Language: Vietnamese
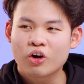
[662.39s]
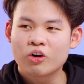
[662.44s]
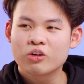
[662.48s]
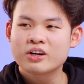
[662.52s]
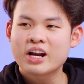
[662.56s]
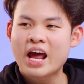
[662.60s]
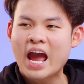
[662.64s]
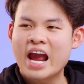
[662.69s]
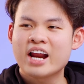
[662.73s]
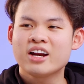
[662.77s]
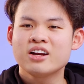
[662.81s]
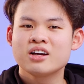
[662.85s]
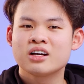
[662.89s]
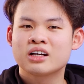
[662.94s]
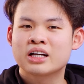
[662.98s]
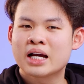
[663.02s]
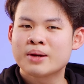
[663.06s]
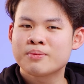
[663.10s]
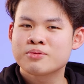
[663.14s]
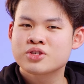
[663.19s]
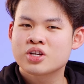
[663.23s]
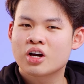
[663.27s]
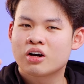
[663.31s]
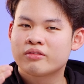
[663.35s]
có đáng nâng
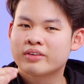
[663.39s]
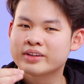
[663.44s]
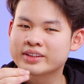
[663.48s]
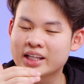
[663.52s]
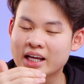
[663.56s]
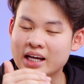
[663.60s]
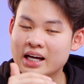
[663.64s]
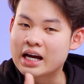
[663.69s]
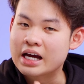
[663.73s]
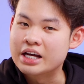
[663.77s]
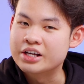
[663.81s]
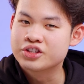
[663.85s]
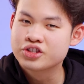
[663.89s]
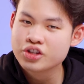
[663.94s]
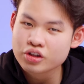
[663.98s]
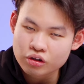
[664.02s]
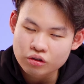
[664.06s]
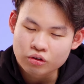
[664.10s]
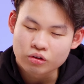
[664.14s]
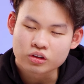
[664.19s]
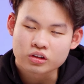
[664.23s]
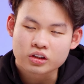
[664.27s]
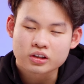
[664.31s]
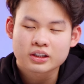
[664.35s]
cấp so với thế hệ
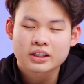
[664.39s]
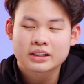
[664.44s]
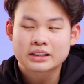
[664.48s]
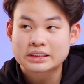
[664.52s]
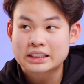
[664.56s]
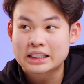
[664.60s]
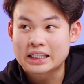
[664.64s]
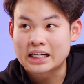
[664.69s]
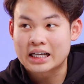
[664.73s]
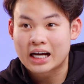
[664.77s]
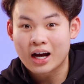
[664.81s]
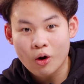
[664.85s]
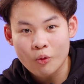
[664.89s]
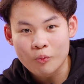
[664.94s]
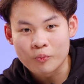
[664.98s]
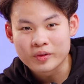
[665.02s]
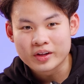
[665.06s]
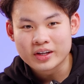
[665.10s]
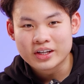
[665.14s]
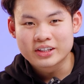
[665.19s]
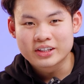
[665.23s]
trước của nó hay là không